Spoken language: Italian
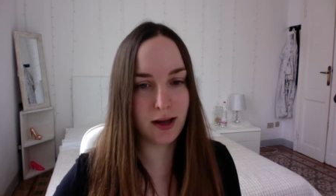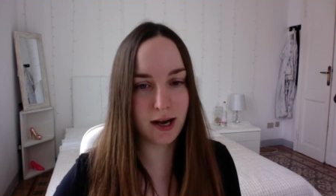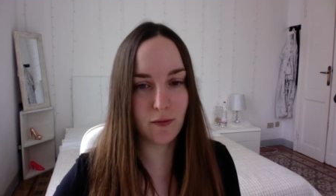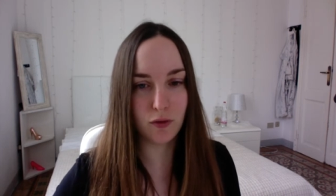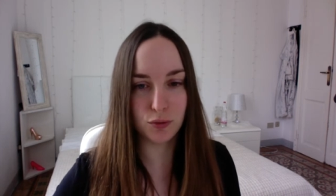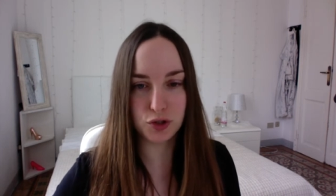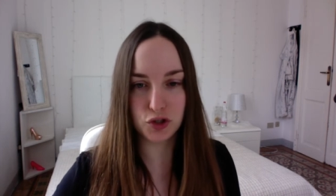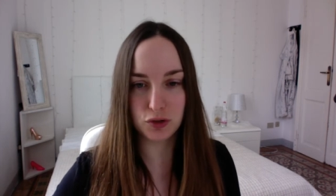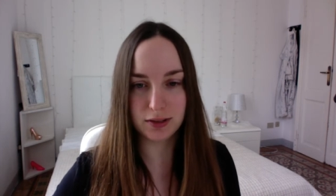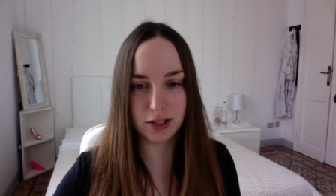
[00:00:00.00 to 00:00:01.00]

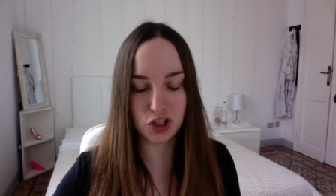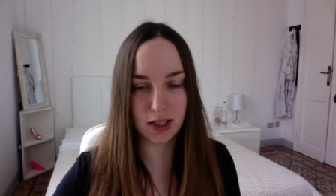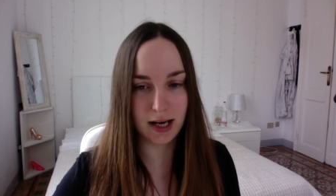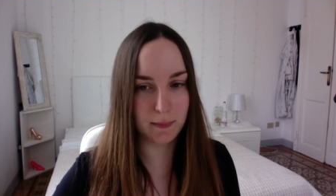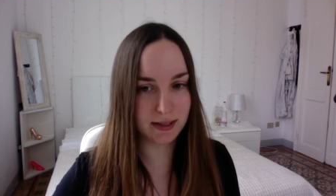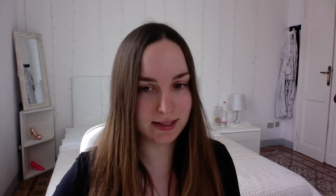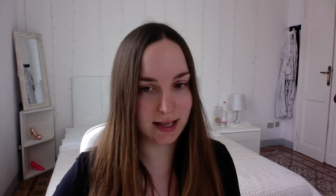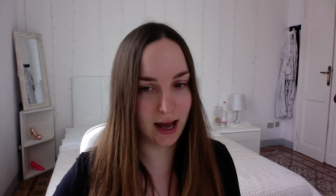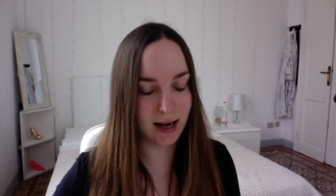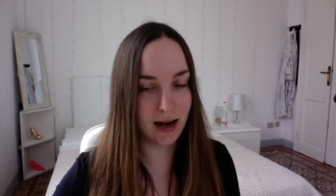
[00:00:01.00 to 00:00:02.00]
Revolution de Chanel
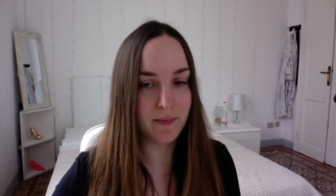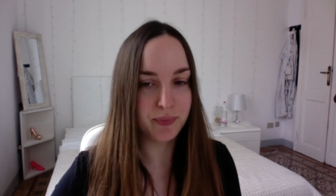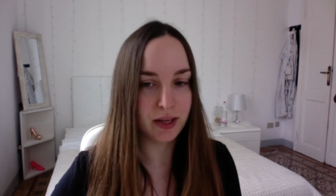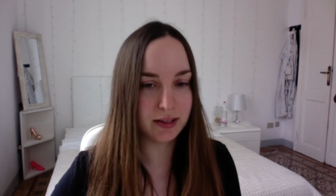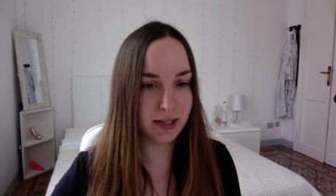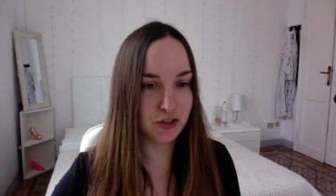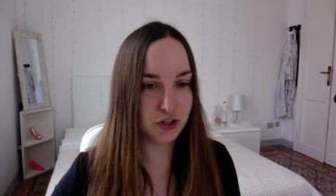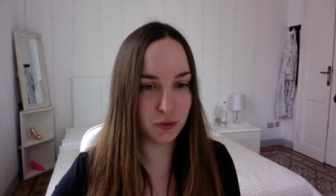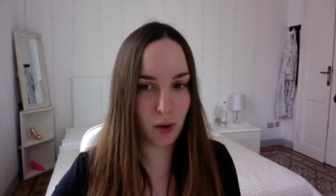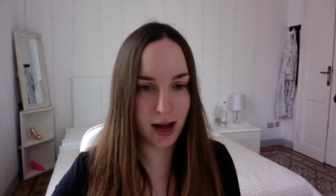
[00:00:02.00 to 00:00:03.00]
Mascara
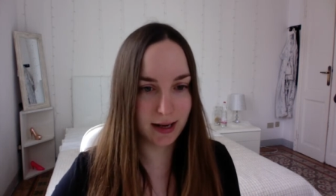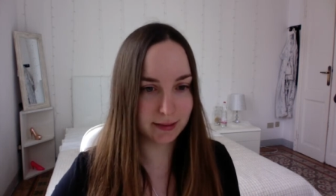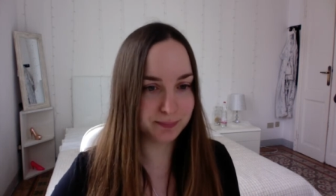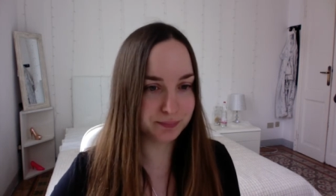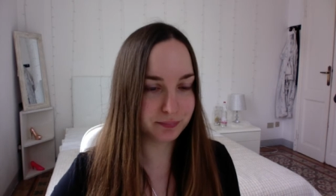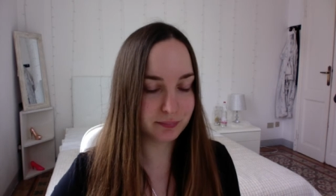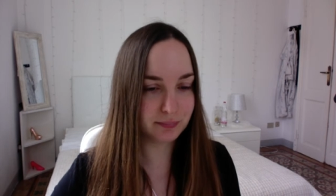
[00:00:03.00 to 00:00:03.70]
10 Noir